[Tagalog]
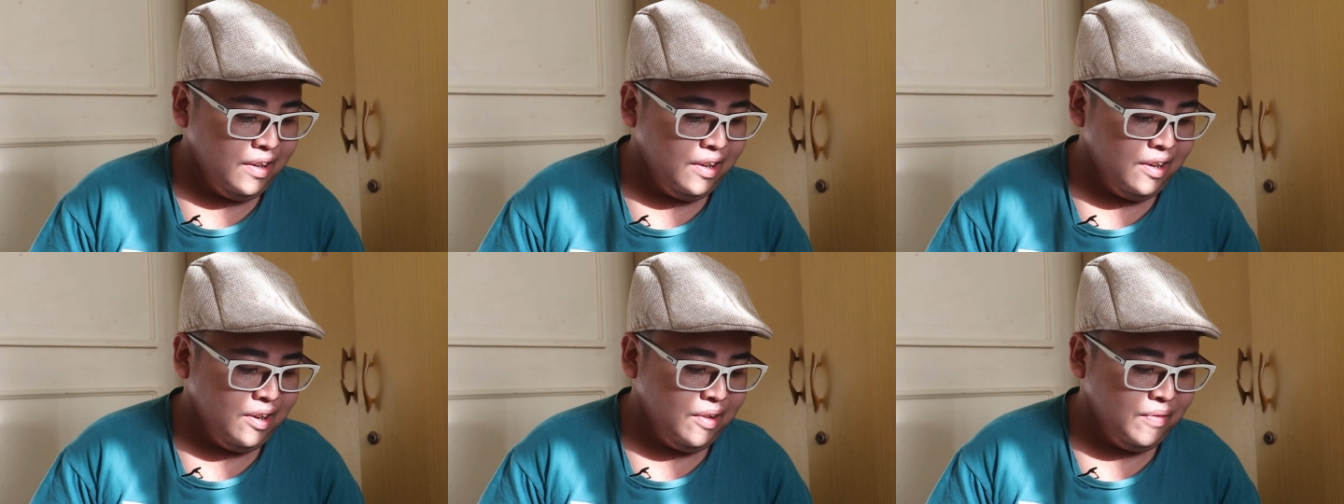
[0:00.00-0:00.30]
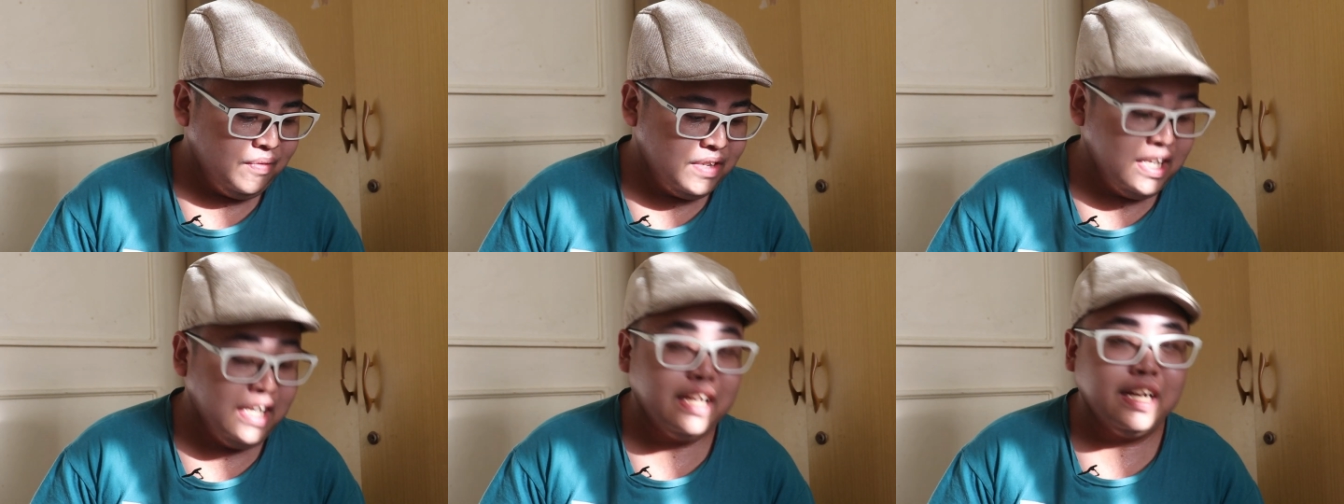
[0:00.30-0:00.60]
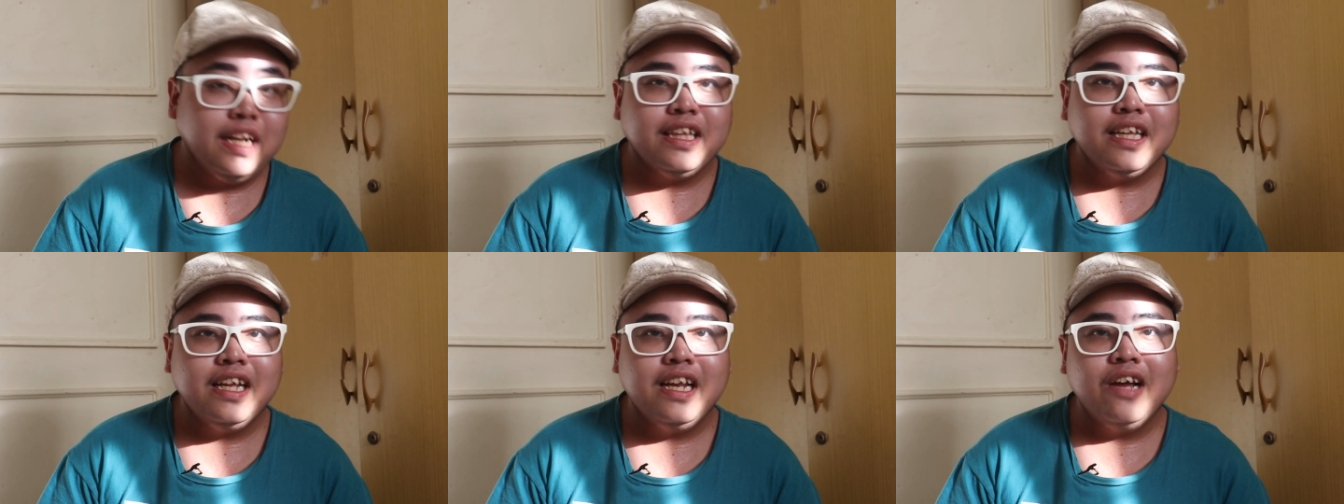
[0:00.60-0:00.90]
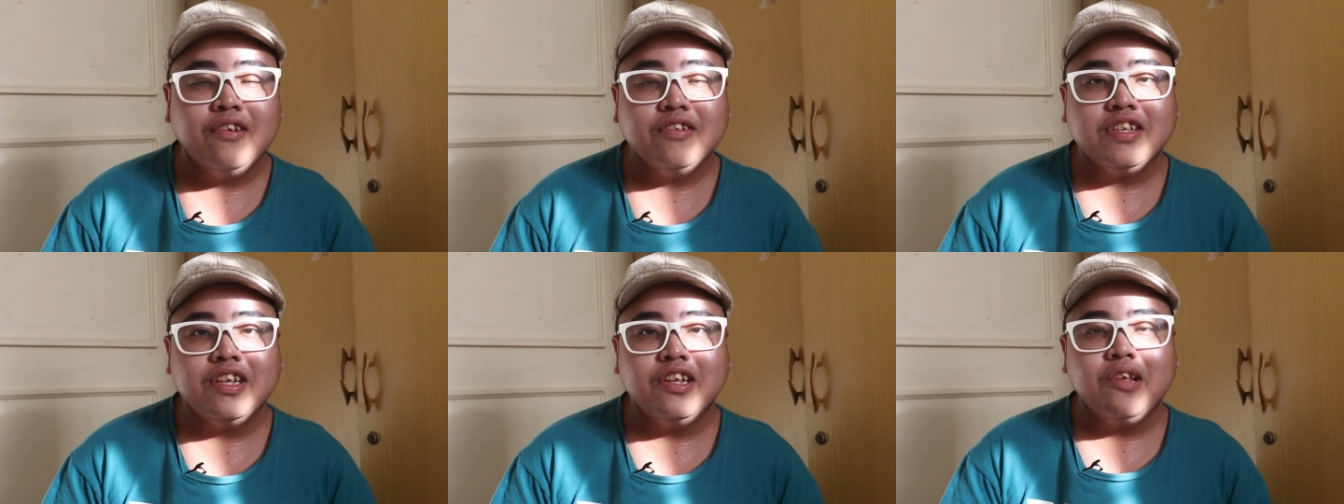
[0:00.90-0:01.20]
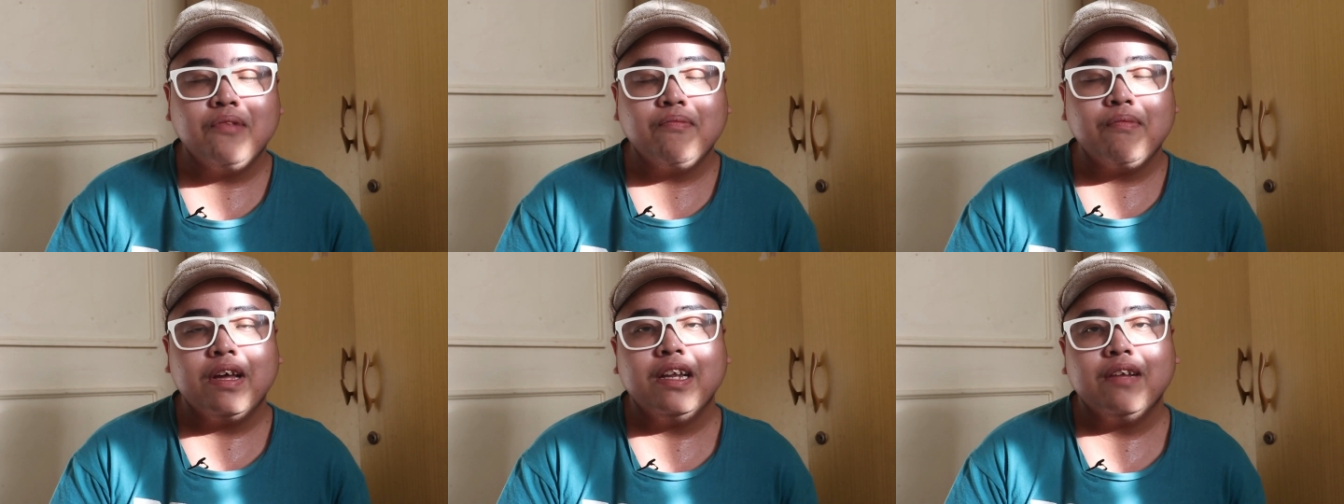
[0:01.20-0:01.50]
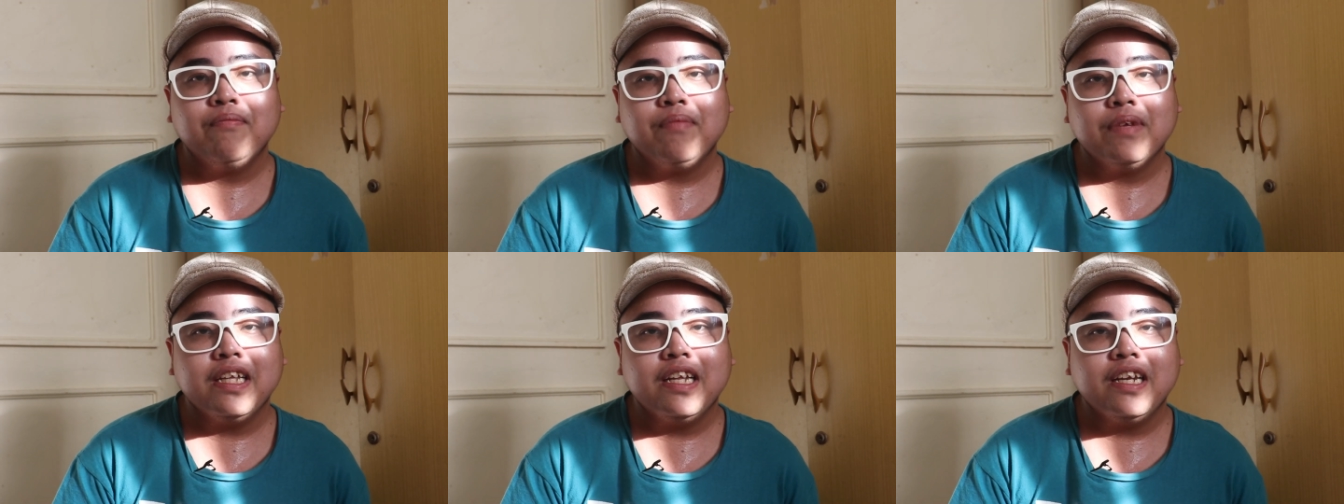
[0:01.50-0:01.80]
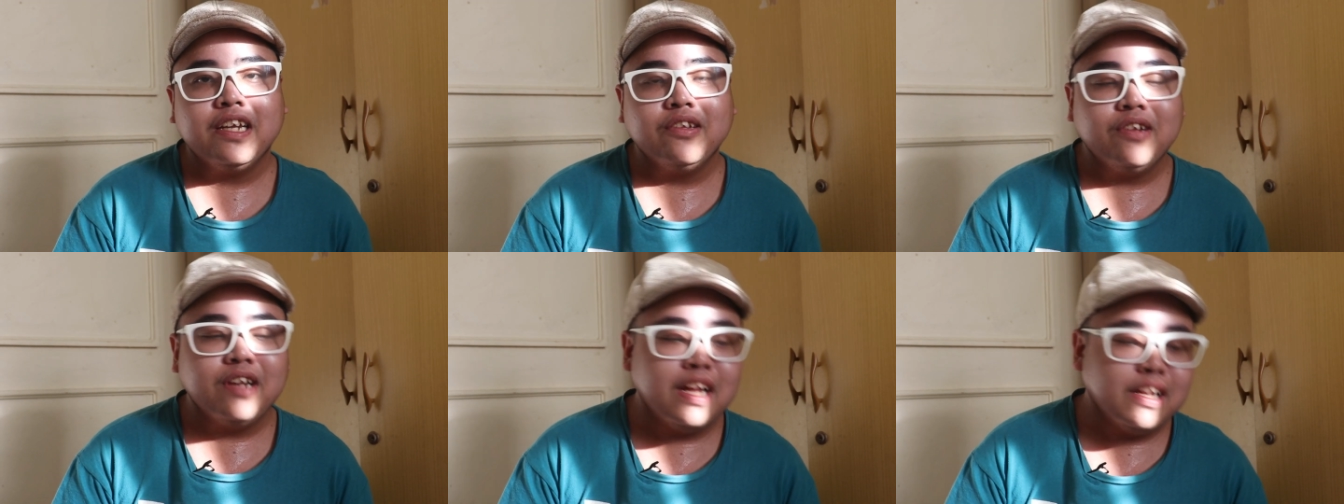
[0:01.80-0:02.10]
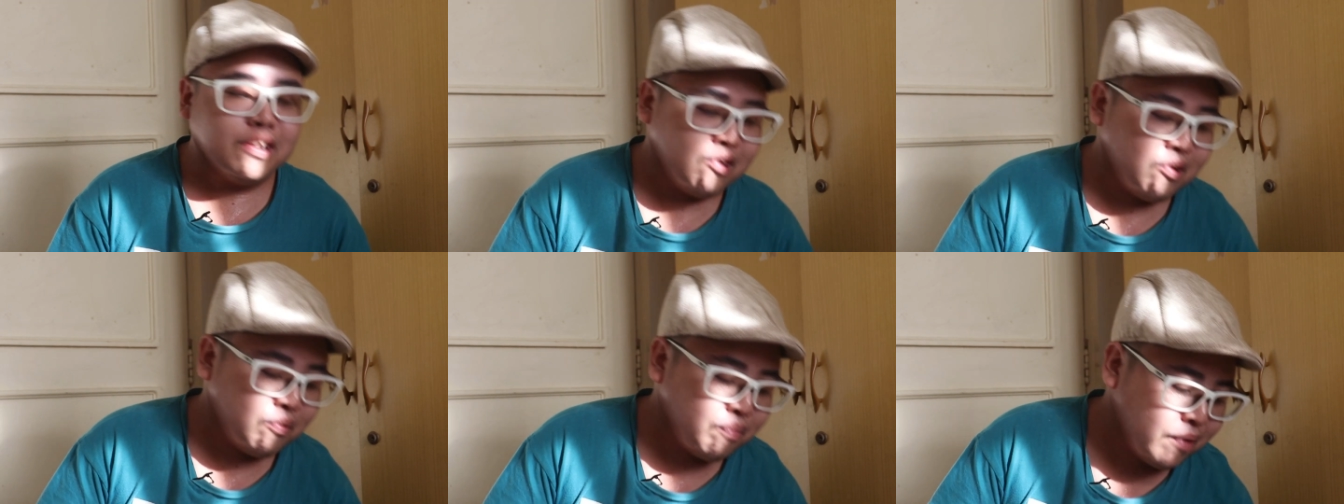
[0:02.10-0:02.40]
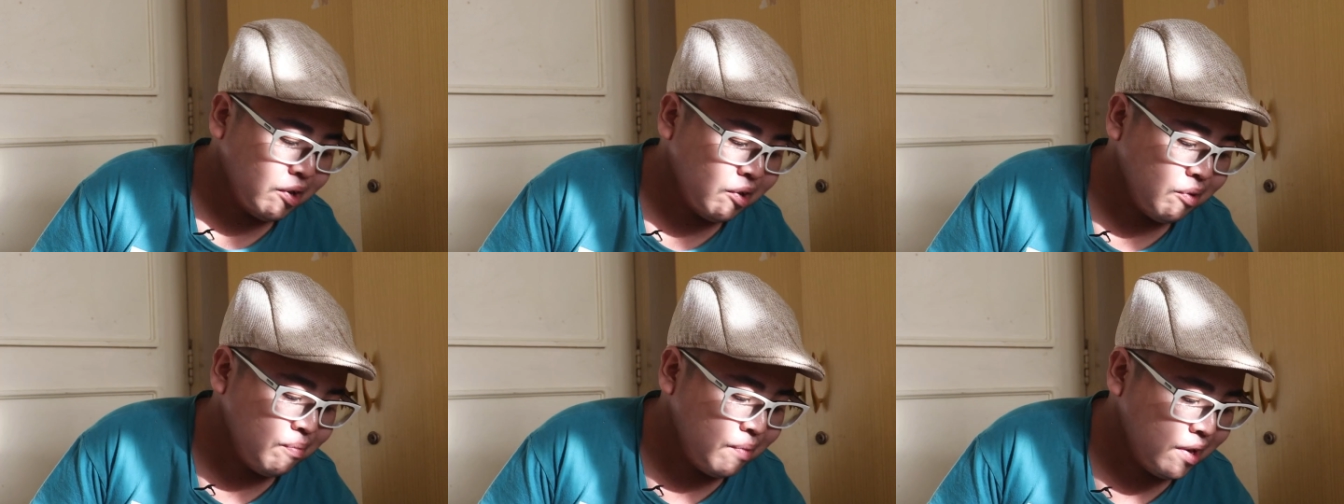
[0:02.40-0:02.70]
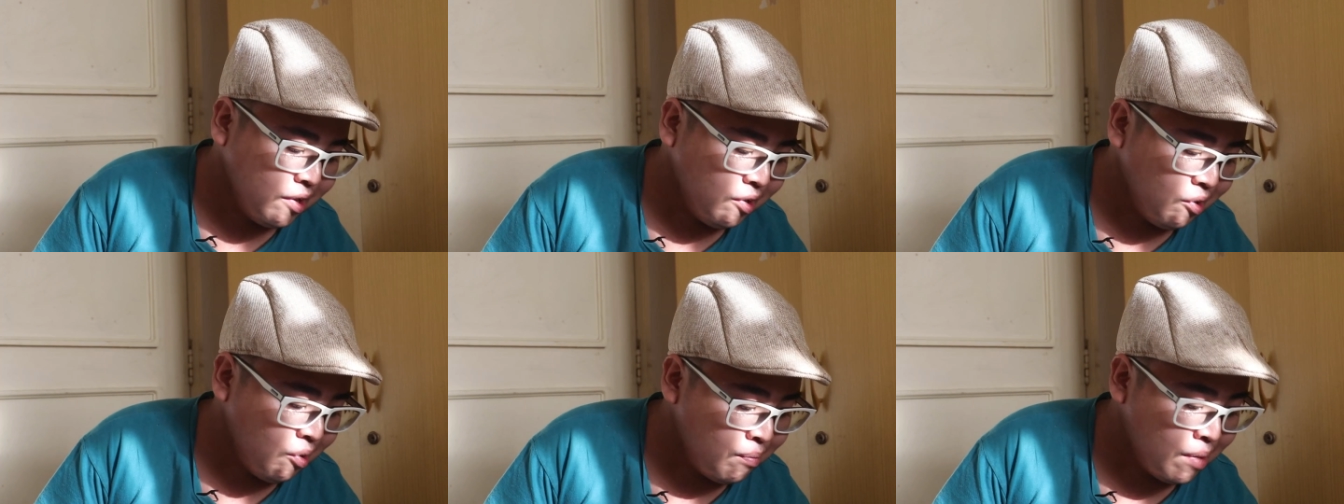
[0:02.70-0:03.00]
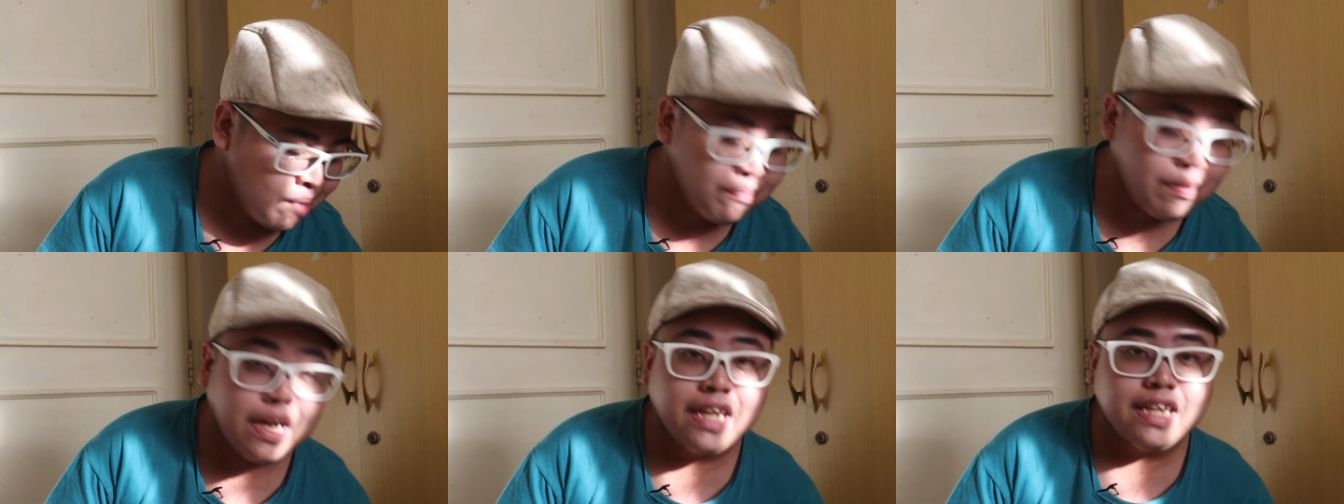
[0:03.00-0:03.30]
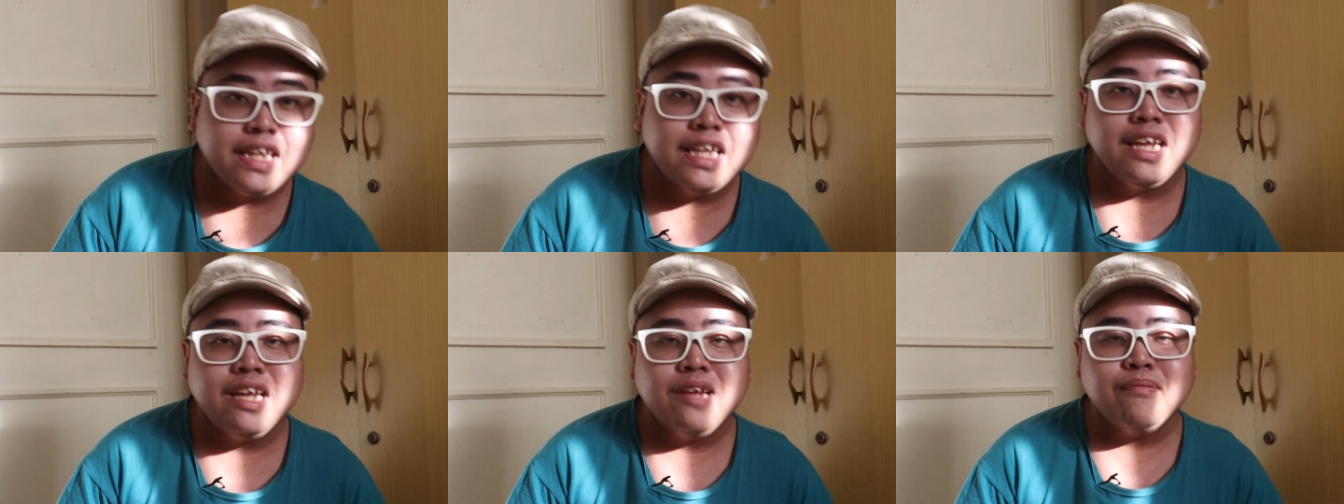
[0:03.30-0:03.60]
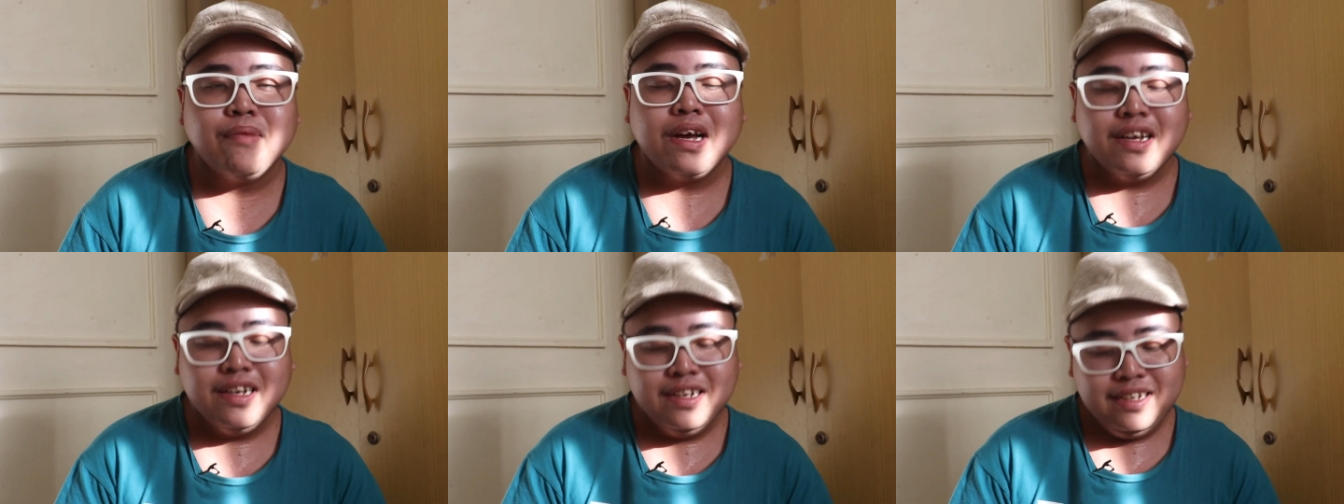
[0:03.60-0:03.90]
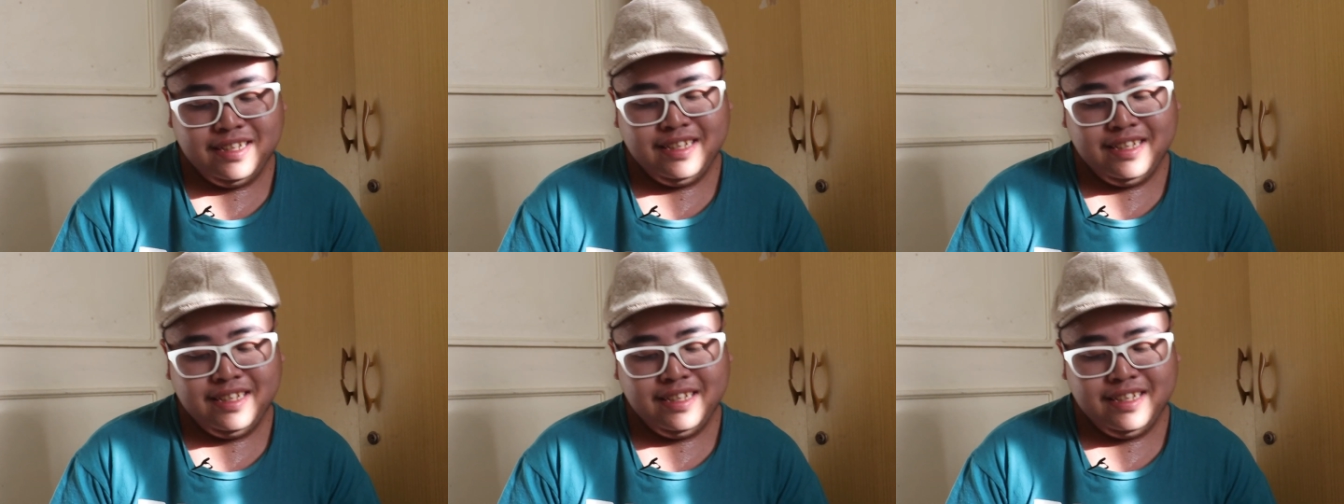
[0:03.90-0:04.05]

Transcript: um, secret na lang kung sino yung nagpadala ng letter. Pero meron akong babanggiting iba.